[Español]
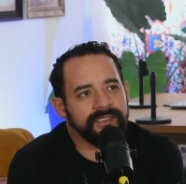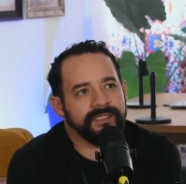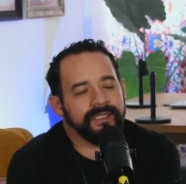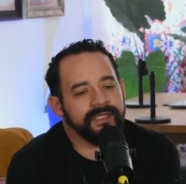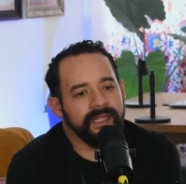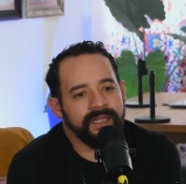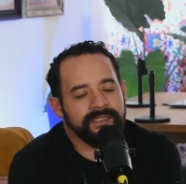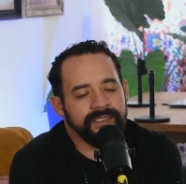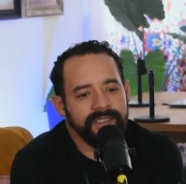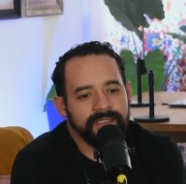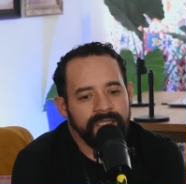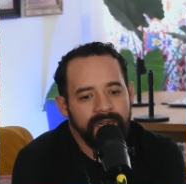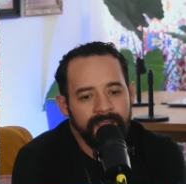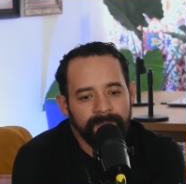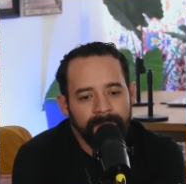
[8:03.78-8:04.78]
etcétera,
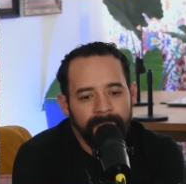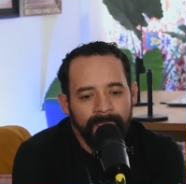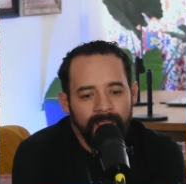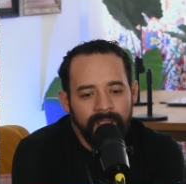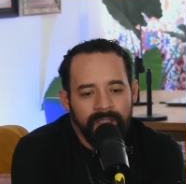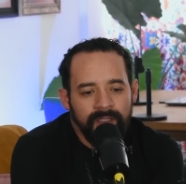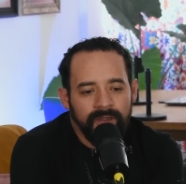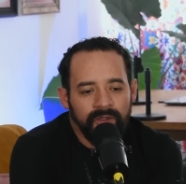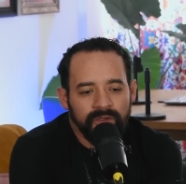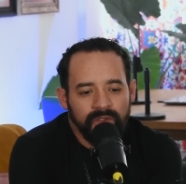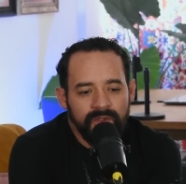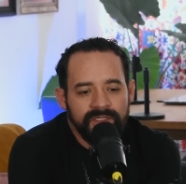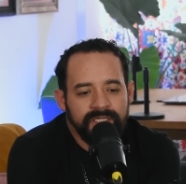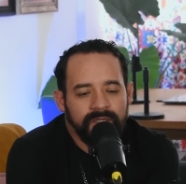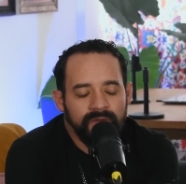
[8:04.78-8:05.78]
etcétera. Con
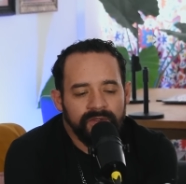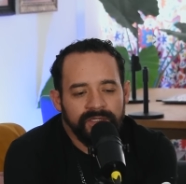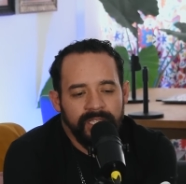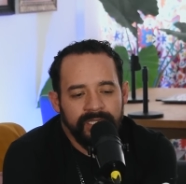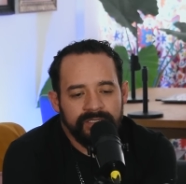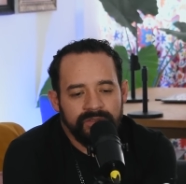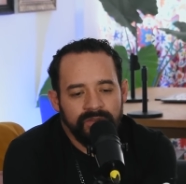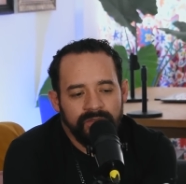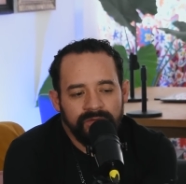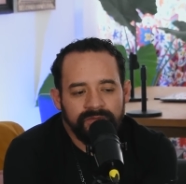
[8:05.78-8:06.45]
todo ese contexto,